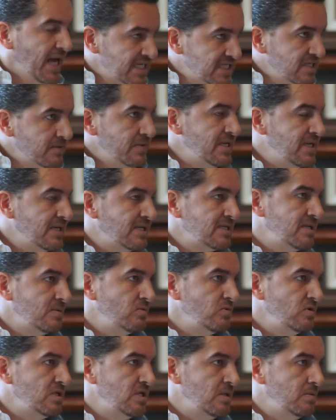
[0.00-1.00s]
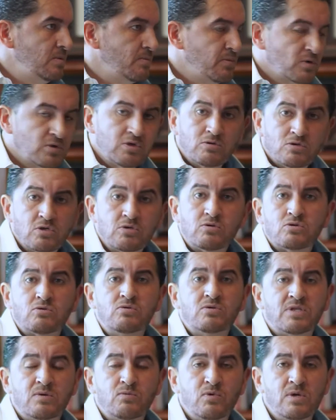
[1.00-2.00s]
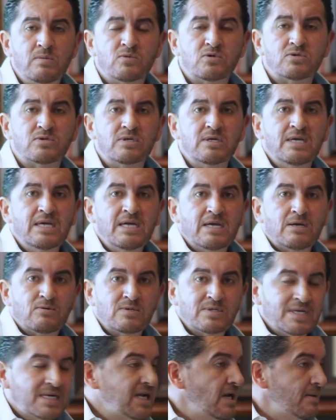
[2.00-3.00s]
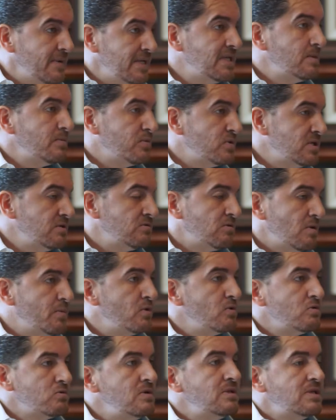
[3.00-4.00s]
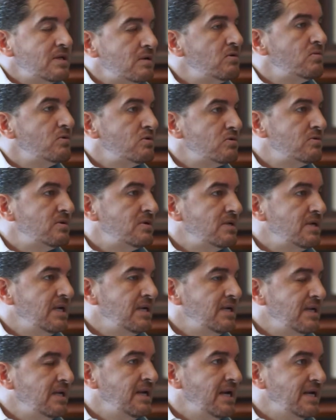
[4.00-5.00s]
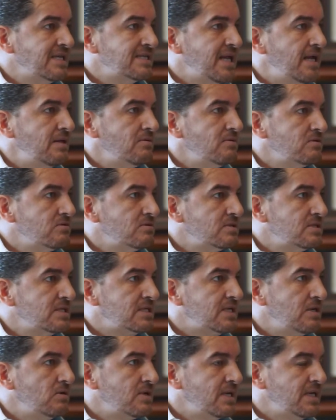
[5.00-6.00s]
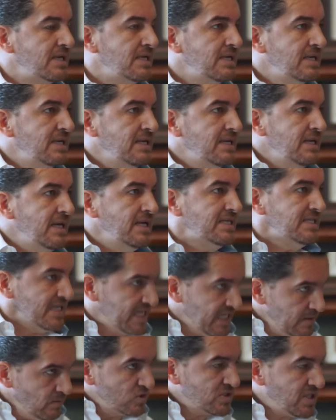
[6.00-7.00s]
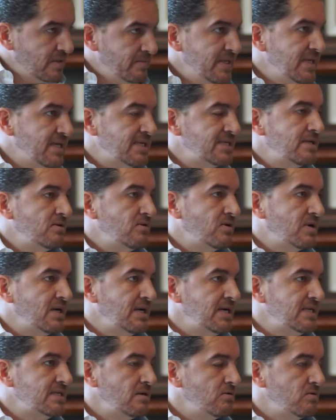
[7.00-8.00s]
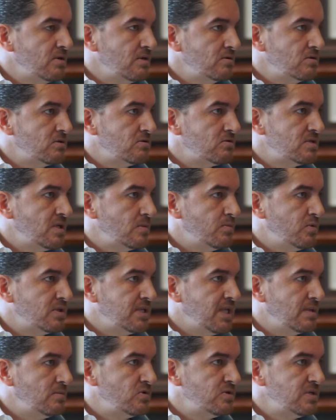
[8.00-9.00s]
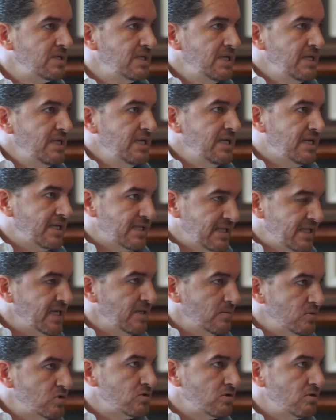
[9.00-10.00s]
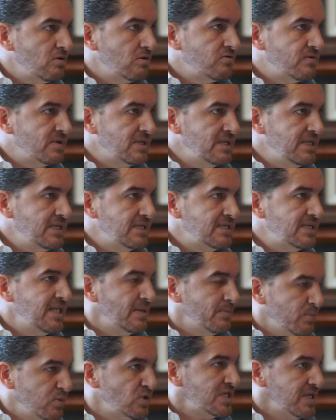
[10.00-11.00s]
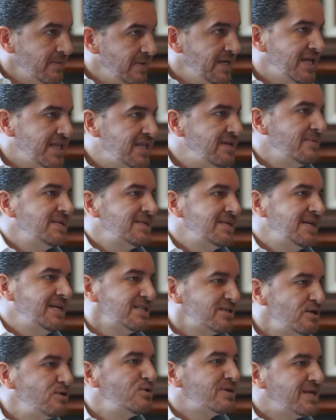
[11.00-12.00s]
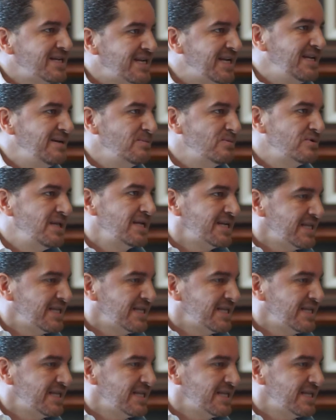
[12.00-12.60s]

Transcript: hace brillar este municipio. Por eso nosotros contribuimos con pues, cerca del 20% del Producto Interno Bruto en, el Estado. Entonces creo que exigimos también que se nos regrese lo que nosotros aportamos y que tengamos todos los fresnillenses la posibilidad de avanzar. Eso es lo que queremos.